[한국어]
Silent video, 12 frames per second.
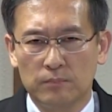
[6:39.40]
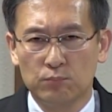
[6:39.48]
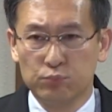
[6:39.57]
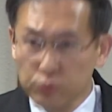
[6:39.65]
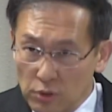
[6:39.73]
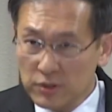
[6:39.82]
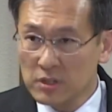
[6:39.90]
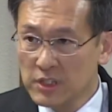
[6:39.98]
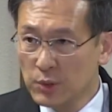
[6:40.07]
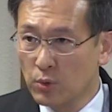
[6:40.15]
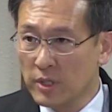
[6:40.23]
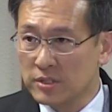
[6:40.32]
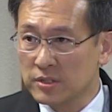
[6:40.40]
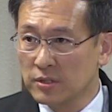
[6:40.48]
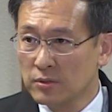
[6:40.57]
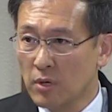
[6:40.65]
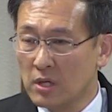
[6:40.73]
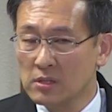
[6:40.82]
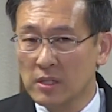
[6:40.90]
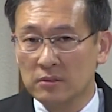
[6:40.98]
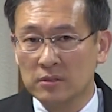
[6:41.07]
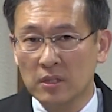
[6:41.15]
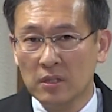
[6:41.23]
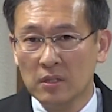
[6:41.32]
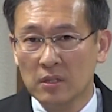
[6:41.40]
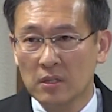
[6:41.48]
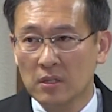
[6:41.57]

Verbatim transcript: 무엇을 이용했어요? 화를 내는데